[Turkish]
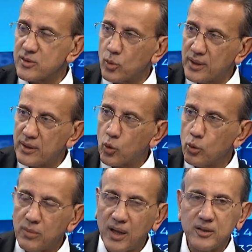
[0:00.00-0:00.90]
Onların da
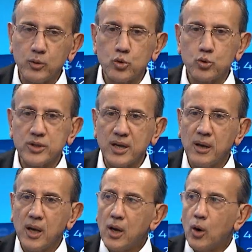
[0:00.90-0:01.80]
konumlandığını düşünürsek
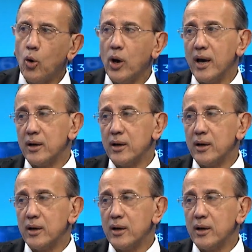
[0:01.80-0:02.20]
eğer